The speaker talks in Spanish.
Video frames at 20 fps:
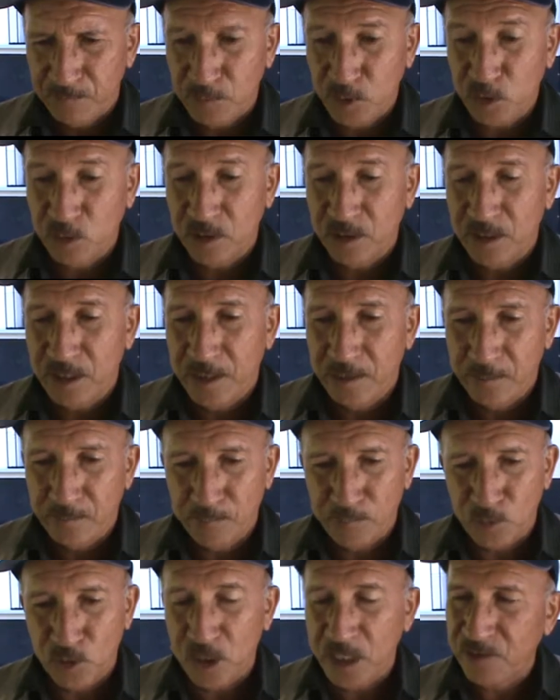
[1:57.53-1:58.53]
Eh,
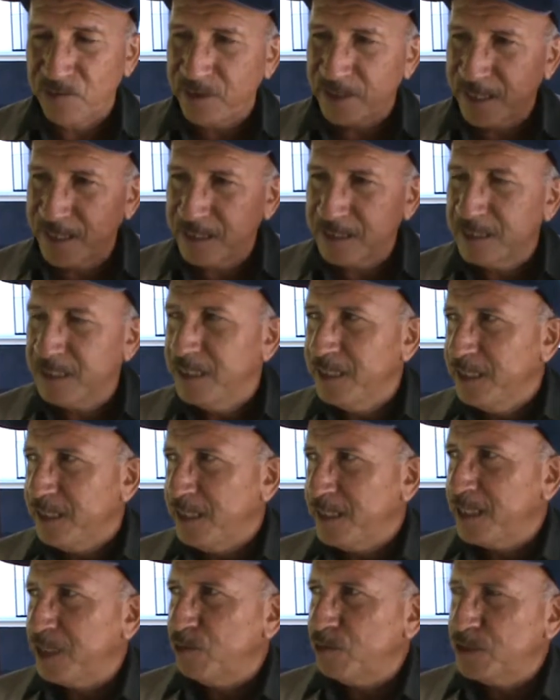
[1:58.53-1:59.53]
proliferar
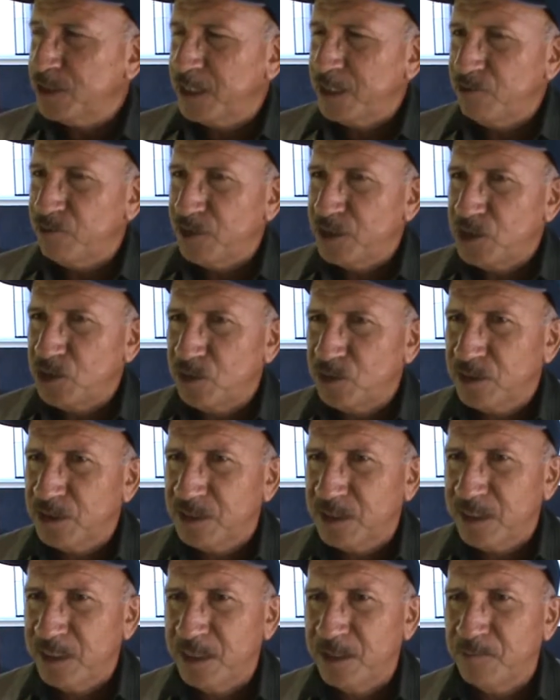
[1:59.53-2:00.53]
y causar infección,
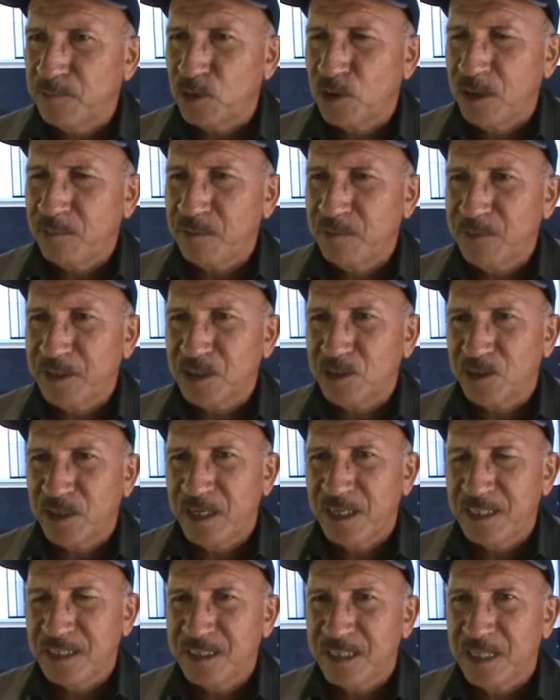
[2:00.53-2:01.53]
eh, problemas
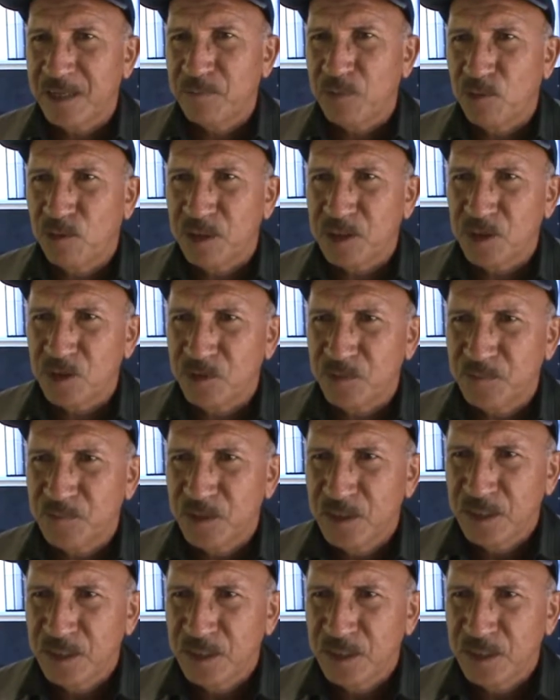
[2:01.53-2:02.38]
vectoriales en la población.